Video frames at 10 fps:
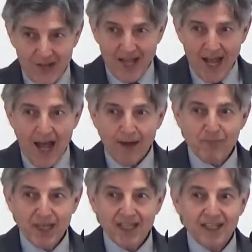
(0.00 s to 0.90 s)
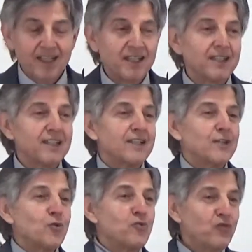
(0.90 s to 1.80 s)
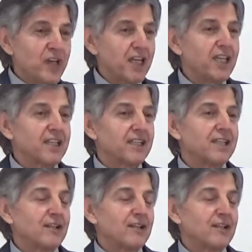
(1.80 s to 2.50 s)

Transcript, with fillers: Abele un, vere,